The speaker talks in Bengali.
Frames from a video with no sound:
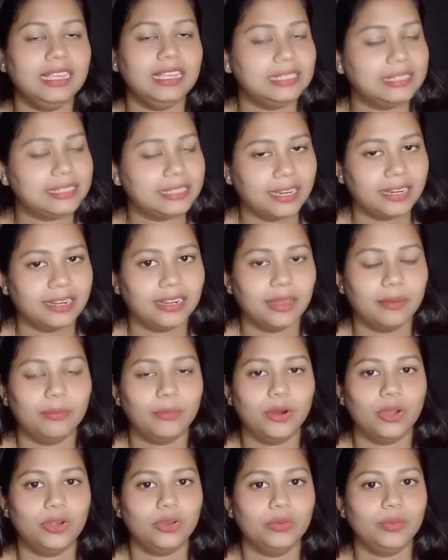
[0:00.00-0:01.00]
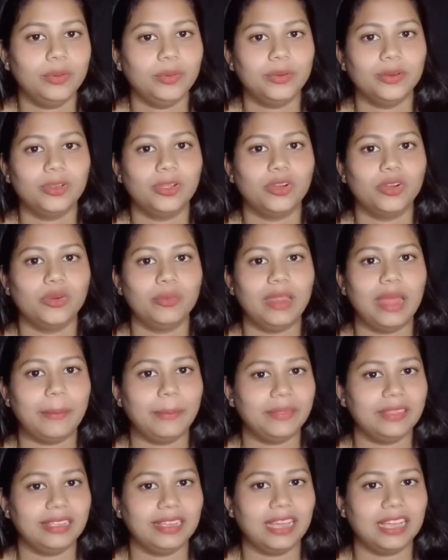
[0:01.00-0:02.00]
ইনস্টাগ্রাম বলো বিভিন্ন রকমের
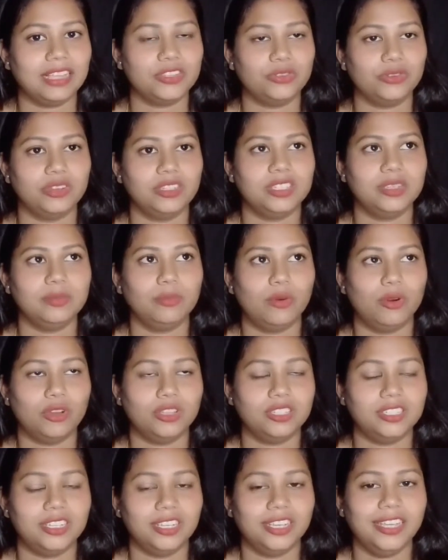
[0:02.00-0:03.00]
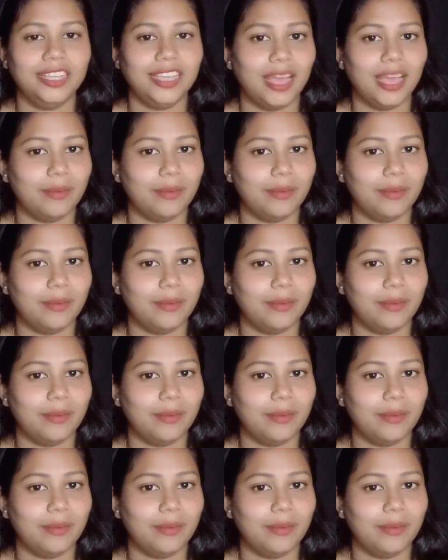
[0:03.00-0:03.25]
অ্যাপেতে কাজ করেছি মজেই